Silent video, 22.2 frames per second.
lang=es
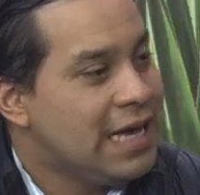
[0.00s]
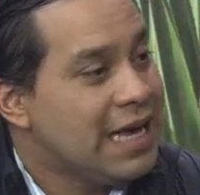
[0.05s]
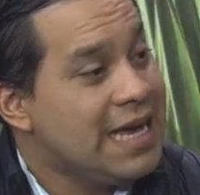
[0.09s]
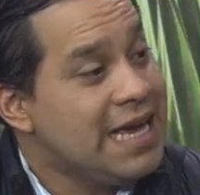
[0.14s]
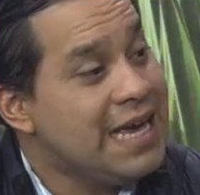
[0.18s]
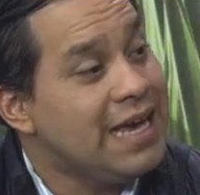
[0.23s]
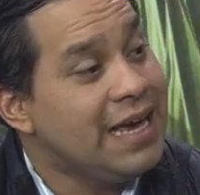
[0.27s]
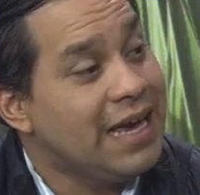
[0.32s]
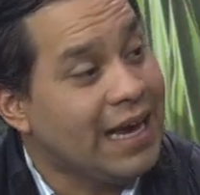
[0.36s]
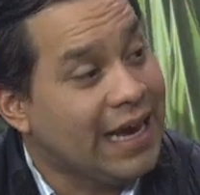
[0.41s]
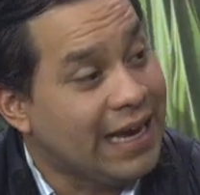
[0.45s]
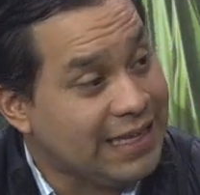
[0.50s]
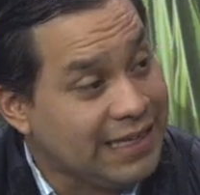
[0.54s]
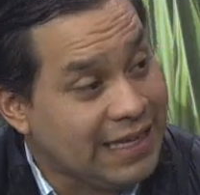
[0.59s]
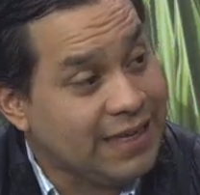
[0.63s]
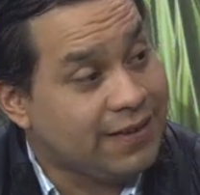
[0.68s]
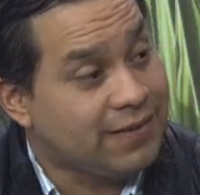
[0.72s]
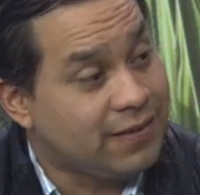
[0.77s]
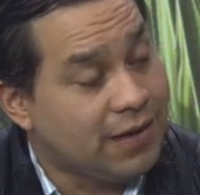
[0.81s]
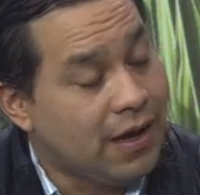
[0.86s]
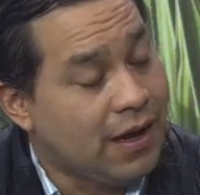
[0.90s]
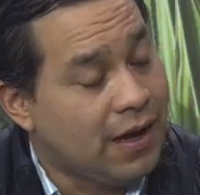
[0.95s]
Y en,
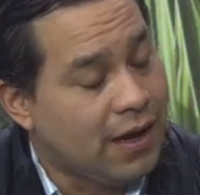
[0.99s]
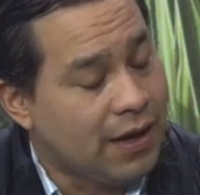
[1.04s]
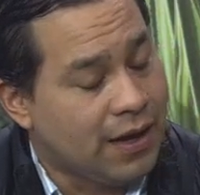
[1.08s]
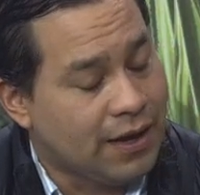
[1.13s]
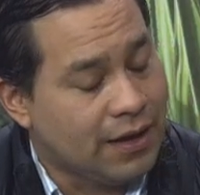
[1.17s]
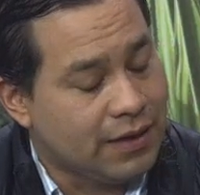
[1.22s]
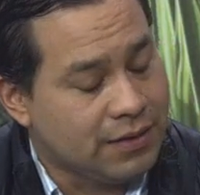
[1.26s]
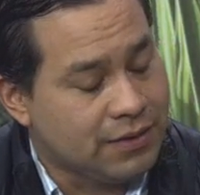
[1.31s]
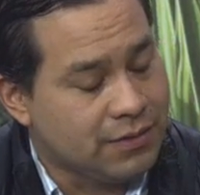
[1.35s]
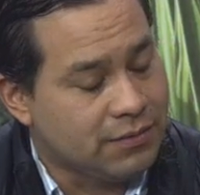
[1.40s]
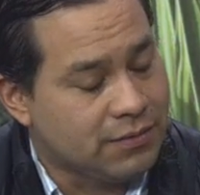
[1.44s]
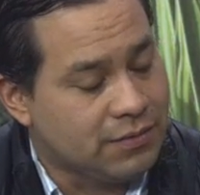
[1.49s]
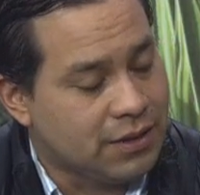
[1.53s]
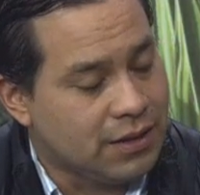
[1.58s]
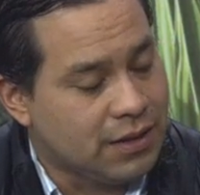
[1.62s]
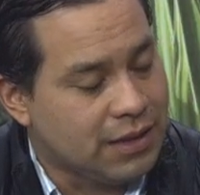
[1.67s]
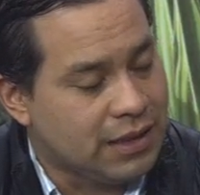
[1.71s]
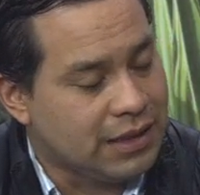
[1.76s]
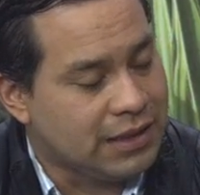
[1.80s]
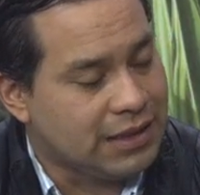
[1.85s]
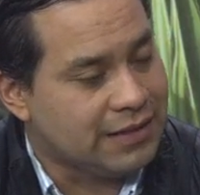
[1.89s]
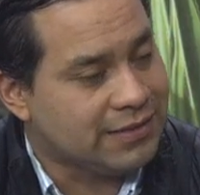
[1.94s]
esa, en,
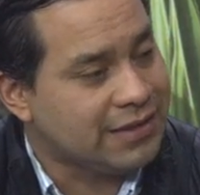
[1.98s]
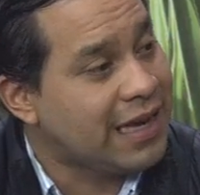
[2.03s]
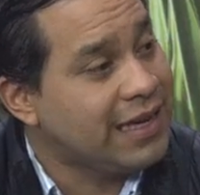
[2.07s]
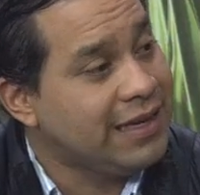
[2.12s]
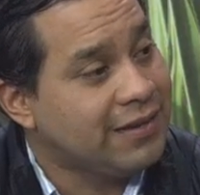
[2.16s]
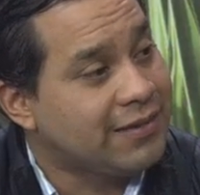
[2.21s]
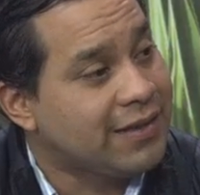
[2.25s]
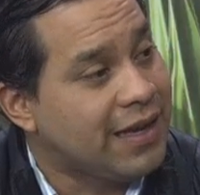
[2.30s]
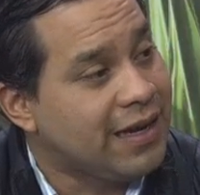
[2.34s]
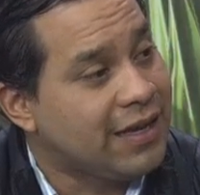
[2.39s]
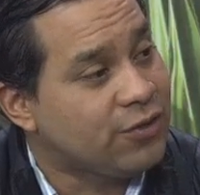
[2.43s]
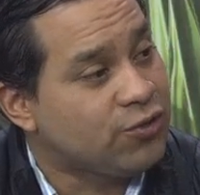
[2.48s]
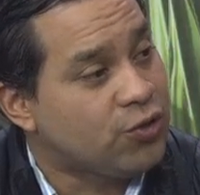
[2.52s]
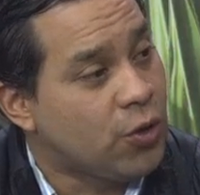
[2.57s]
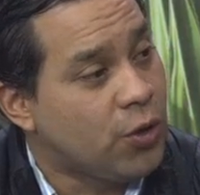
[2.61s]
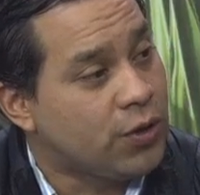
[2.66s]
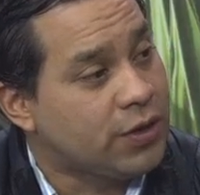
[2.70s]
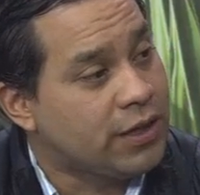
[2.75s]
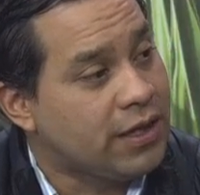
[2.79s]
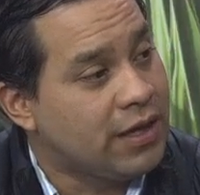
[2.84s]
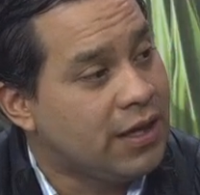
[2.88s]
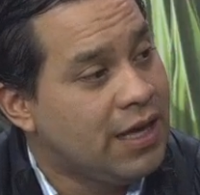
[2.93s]
en, esas
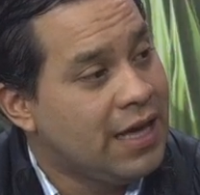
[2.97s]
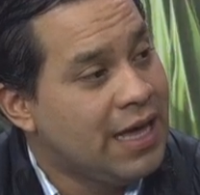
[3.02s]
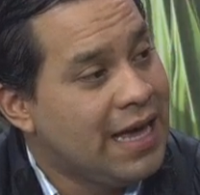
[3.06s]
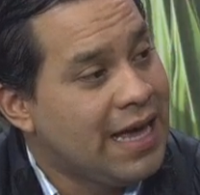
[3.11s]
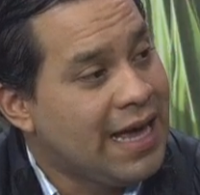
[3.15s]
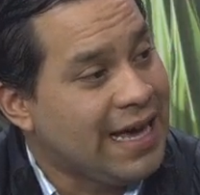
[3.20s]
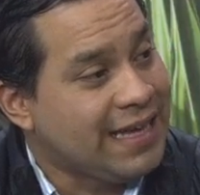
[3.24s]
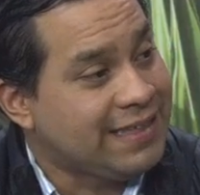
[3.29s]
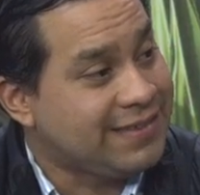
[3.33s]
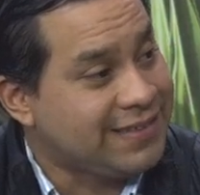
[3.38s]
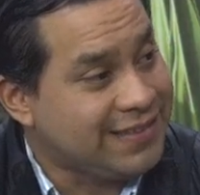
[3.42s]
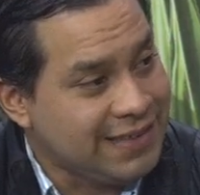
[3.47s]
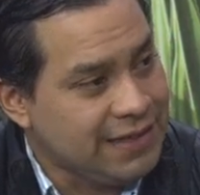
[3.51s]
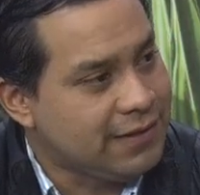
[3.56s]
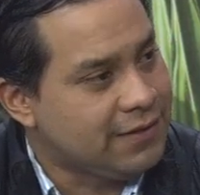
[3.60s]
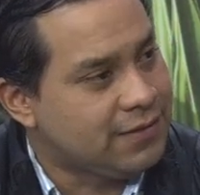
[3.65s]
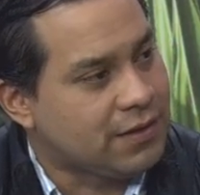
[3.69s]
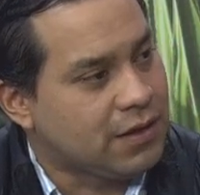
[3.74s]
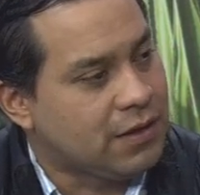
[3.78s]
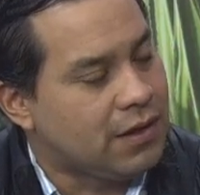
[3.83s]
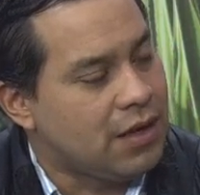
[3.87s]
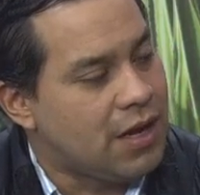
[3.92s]
instalaciones
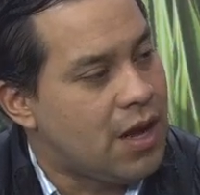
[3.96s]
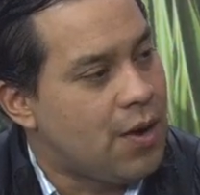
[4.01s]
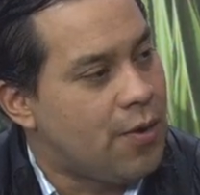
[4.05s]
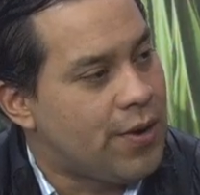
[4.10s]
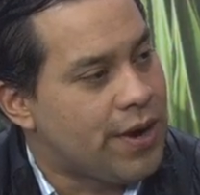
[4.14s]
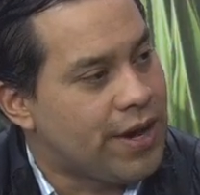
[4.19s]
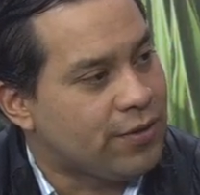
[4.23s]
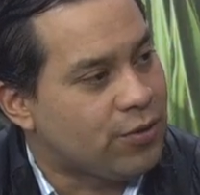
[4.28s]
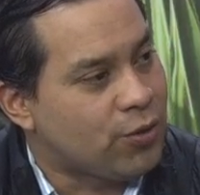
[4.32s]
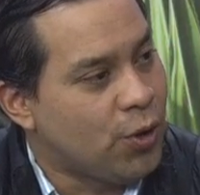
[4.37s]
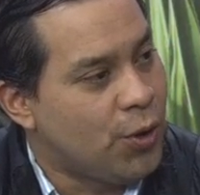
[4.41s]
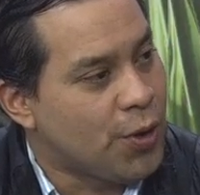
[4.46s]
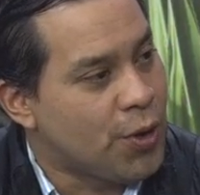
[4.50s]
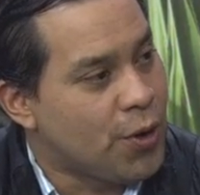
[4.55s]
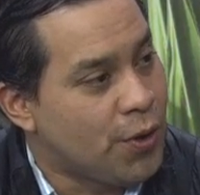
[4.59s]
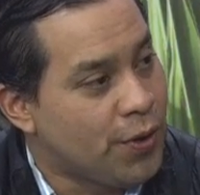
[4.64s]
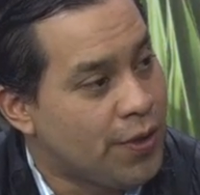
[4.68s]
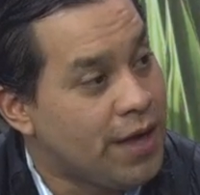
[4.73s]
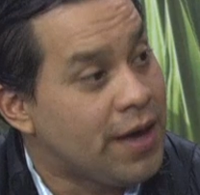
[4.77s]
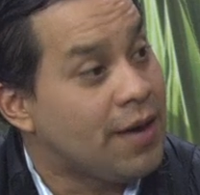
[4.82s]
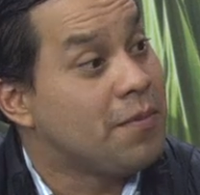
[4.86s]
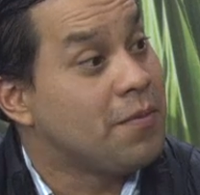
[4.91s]
existen
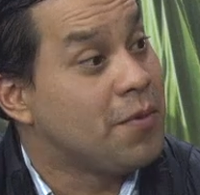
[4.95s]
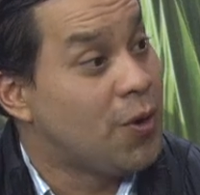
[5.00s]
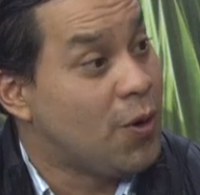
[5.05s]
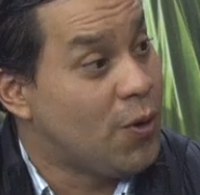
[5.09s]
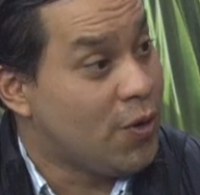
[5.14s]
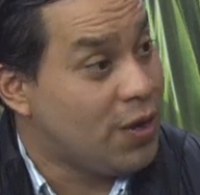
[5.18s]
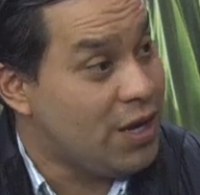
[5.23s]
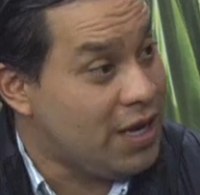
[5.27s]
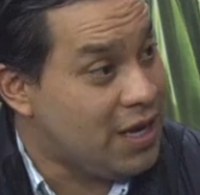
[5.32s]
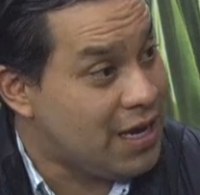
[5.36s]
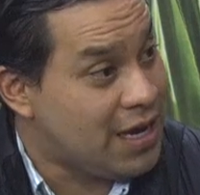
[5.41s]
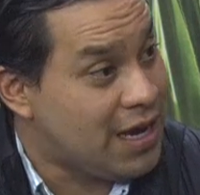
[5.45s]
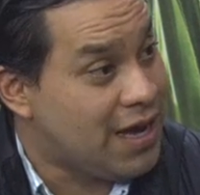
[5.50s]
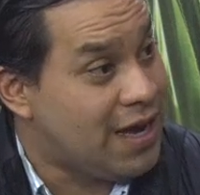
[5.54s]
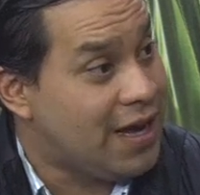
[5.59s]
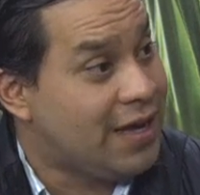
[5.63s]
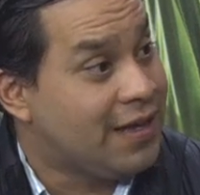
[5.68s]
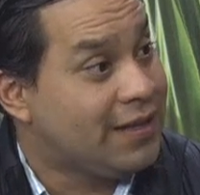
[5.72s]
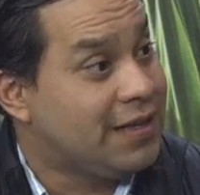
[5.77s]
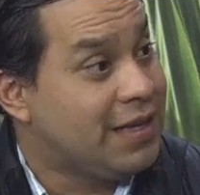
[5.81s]
laboratorios de biología,